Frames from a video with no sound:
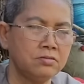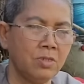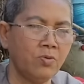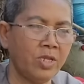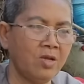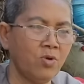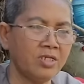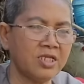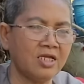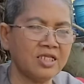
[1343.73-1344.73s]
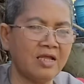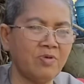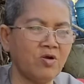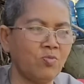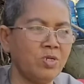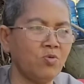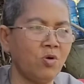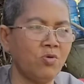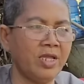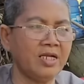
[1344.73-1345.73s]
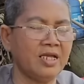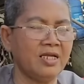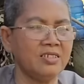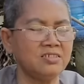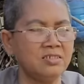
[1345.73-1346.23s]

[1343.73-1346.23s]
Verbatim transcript: nó khỏe quá trời tay bà còn biết ngon ngoe nè